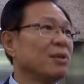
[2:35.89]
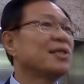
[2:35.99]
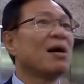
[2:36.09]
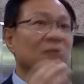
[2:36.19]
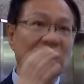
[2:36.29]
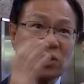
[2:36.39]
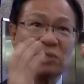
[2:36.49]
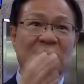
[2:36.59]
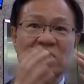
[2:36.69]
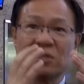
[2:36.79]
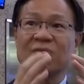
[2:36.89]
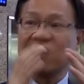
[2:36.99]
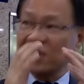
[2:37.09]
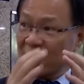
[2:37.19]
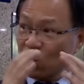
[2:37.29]
因为下午这个记者会真的
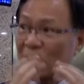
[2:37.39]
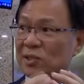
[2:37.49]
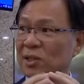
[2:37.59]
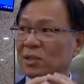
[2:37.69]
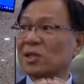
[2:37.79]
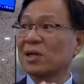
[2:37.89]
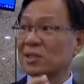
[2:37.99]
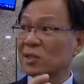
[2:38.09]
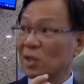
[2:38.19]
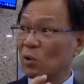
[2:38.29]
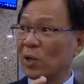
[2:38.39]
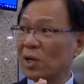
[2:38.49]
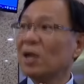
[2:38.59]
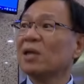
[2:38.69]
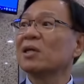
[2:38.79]
非常关键，而且他已经定位
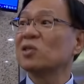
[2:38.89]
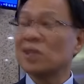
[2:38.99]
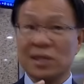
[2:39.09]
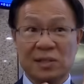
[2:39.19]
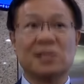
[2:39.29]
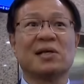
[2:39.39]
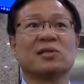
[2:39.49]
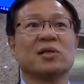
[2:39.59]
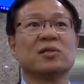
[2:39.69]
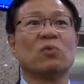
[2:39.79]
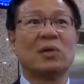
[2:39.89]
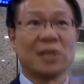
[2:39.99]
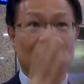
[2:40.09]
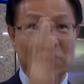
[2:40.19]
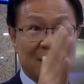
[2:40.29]
了，他就是一次讲清楚，而
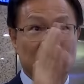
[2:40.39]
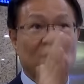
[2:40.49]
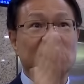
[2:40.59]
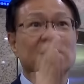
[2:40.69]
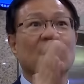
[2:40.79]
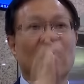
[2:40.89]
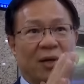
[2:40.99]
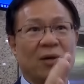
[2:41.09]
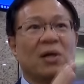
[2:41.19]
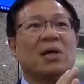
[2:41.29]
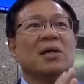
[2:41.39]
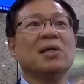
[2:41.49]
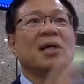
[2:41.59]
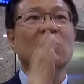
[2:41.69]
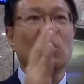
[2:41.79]
且会让所有记者朋友
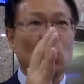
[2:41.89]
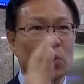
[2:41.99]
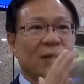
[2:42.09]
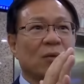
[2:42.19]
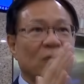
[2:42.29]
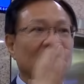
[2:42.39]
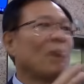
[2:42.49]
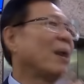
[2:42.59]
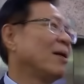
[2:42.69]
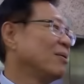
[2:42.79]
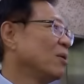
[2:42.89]
一定会问问到饱，